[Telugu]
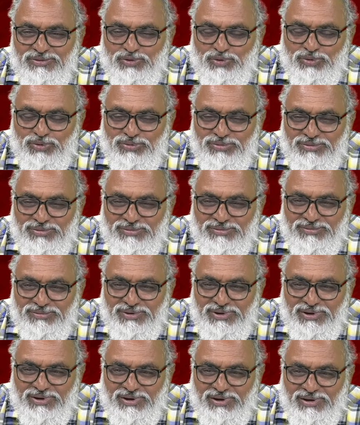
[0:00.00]
సో
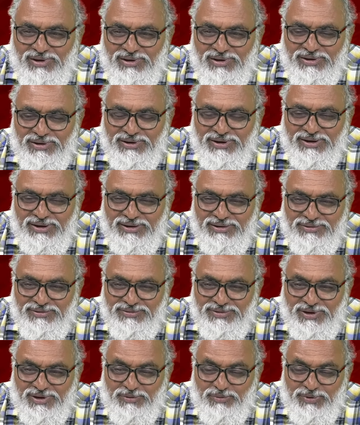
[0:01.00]
అంటే
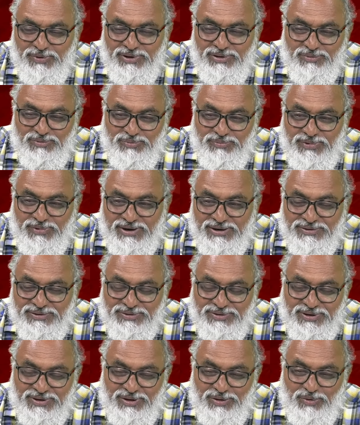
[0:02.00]
సర్వేలు
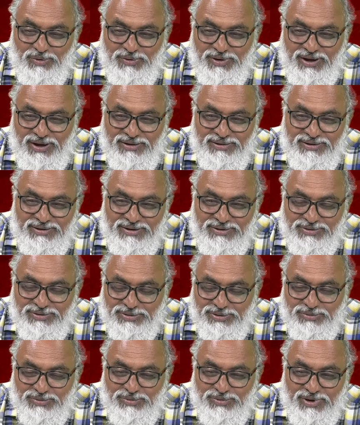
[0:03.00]
మరకసిరలో
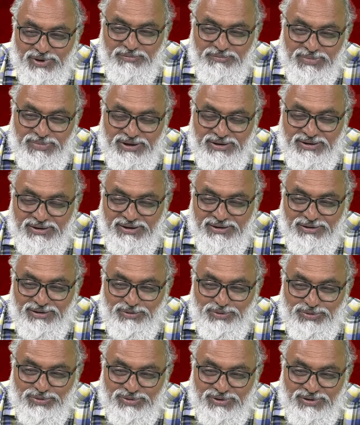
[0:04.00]
కాంగ్రెస్ ఎమ్మెల్యే
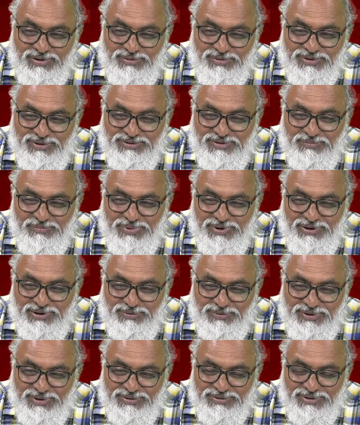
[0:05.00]
గెలుస్తాడు అని
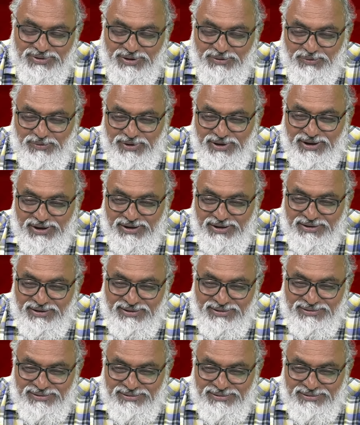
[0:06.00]
చెప్పినటువంటి సర్వేలే